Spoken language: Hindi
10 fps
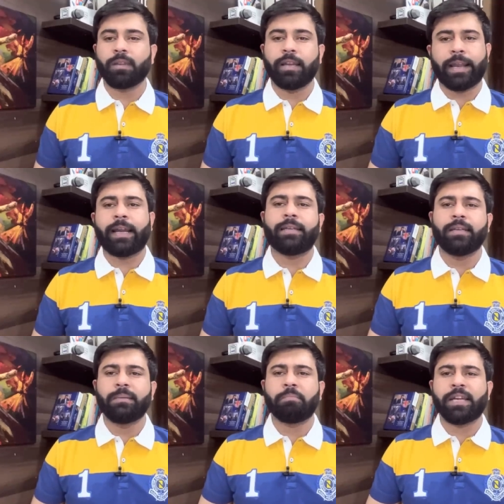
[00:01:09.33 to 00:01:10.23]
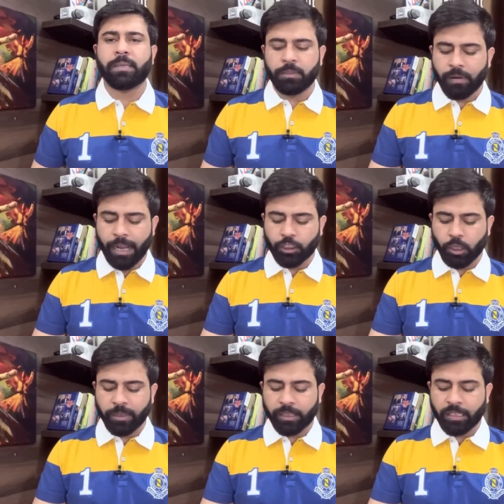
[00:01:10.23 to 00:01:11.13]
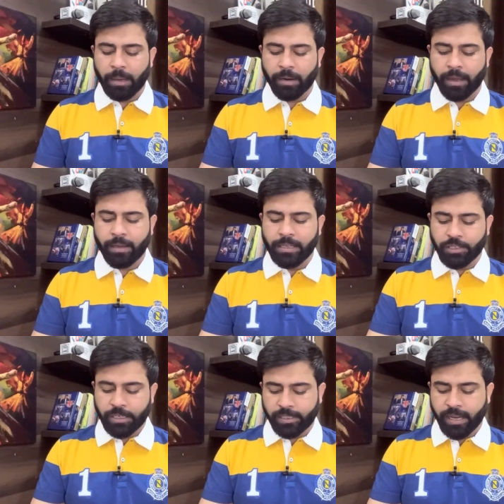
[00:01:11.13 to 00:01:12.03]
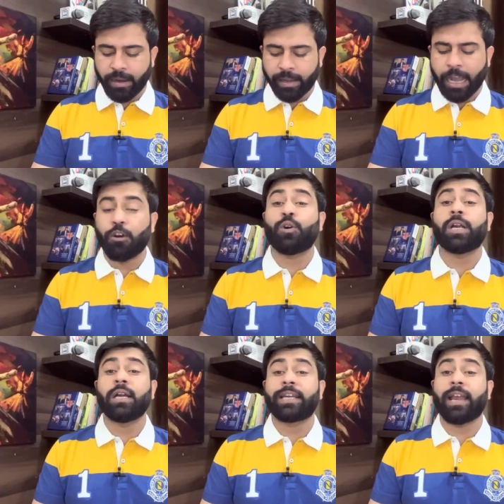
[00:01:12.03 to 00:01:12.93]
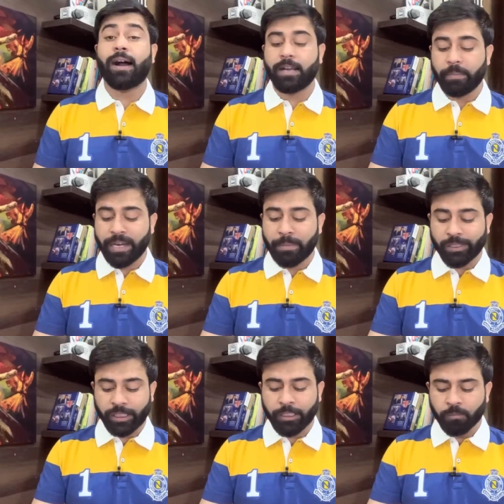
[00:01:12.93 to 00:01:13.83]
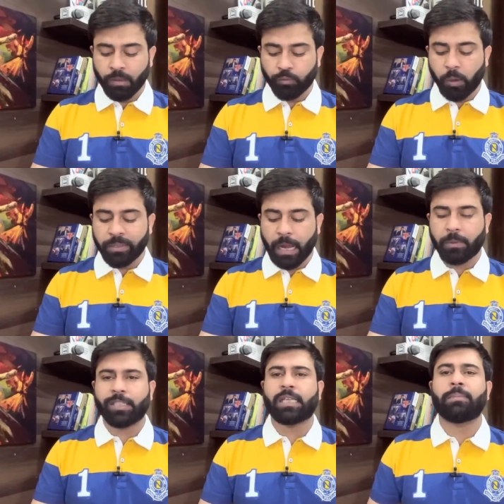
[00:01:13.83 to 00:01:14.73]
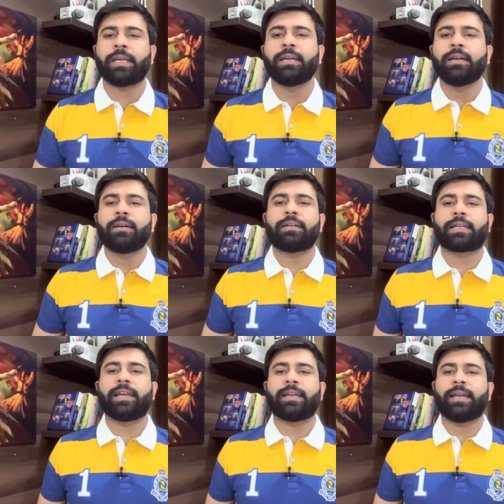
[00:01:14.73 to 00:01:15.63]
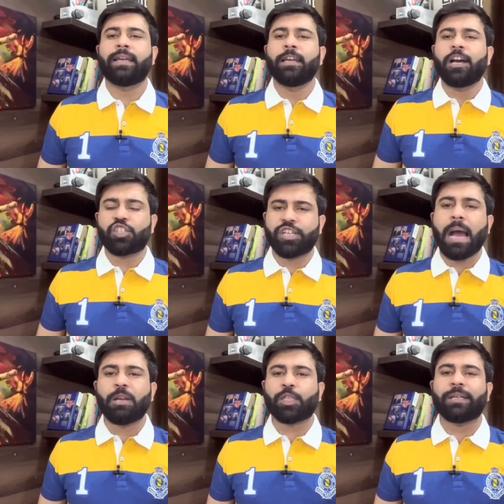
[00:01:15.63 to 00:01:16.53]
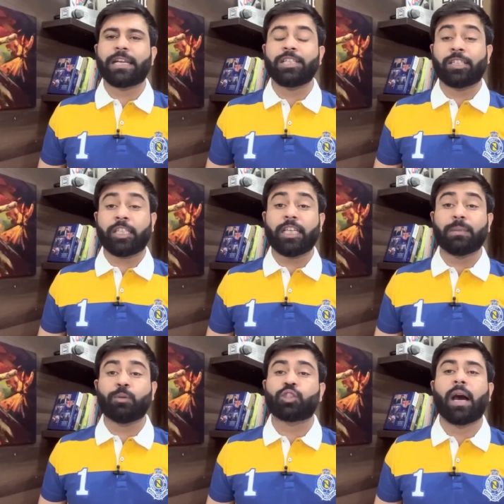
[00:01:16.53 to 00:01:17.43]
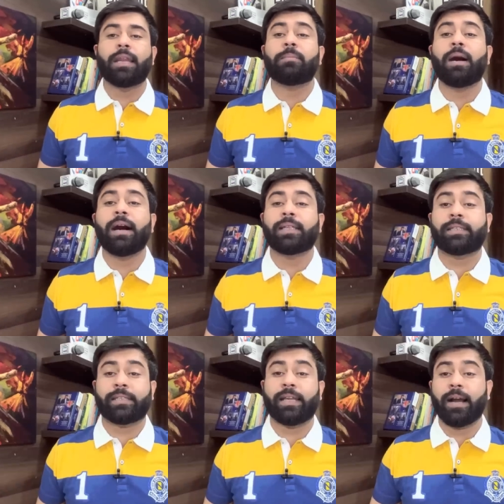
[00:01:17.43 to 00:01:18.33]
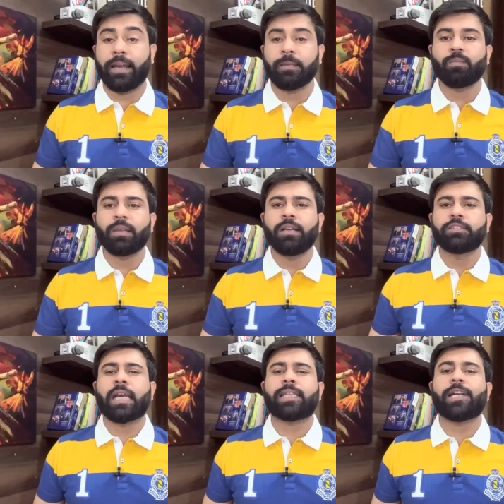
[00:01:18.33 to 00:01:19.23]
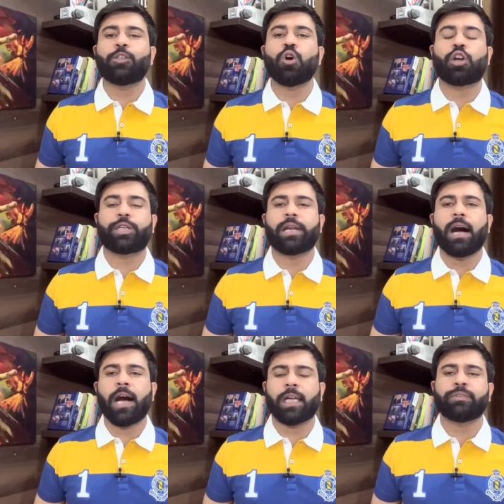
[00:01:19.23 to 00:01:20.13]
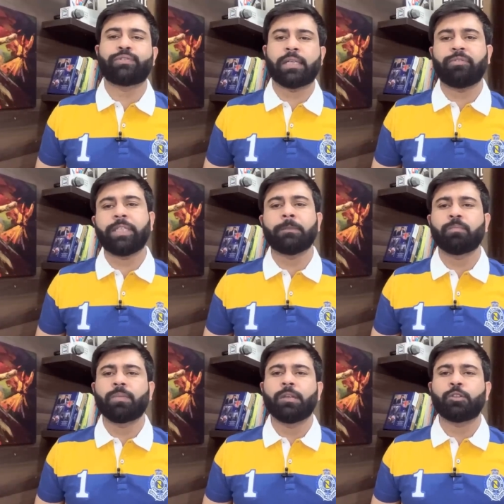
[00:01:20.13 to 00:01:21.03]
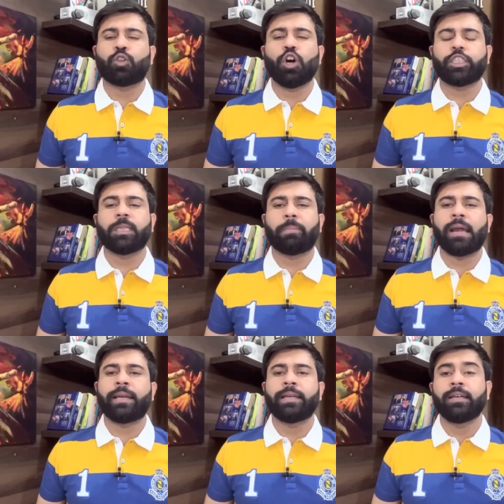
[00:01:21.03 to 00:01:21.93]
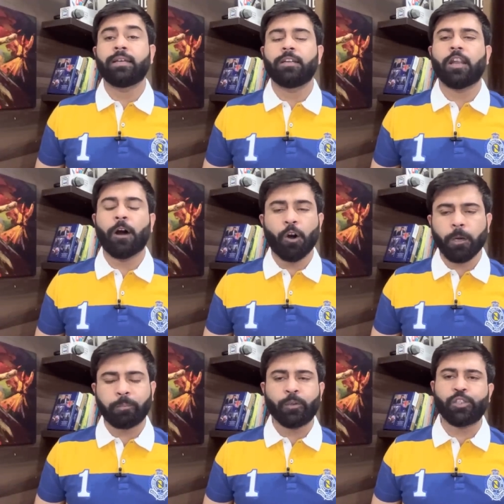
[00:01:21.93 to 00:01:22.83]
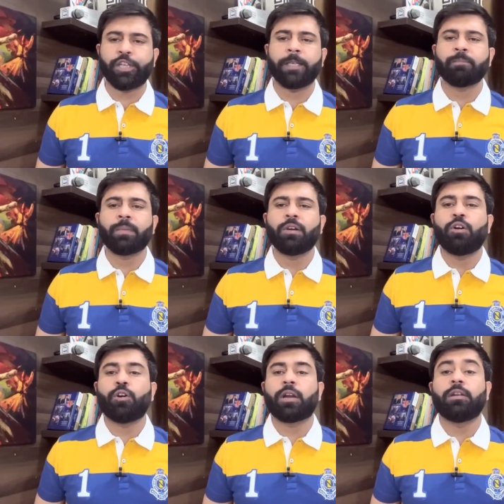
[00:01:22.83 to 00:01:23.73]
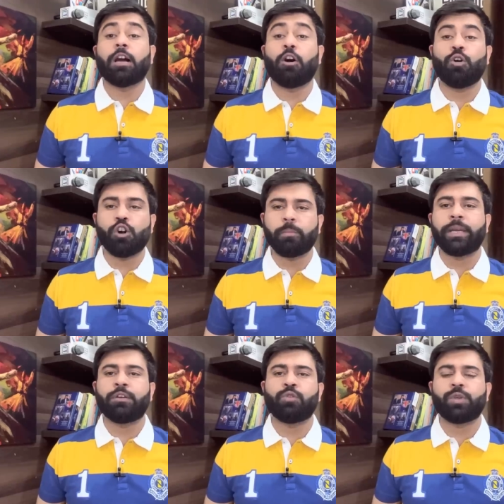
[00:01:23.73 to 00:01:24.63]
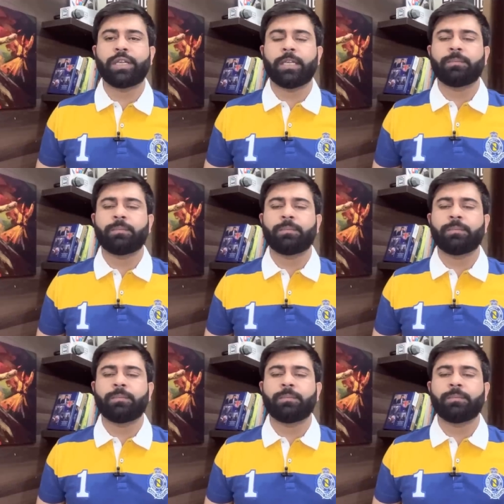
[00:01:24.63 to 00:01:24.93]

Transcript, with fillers: लेकिन मरियम नवाज को भी कितना बड़ा झटका लगा है और क्या खबरें हैं मजीद वो भी आपके सामने रखेंगे एस्टैब्लिशमेंट के जी तीन मुतालबात क्या है सदर डॉक्टर आर एफ अलवी दो दिन पहले लाहौर पहुंचे और लाहौर में उनकी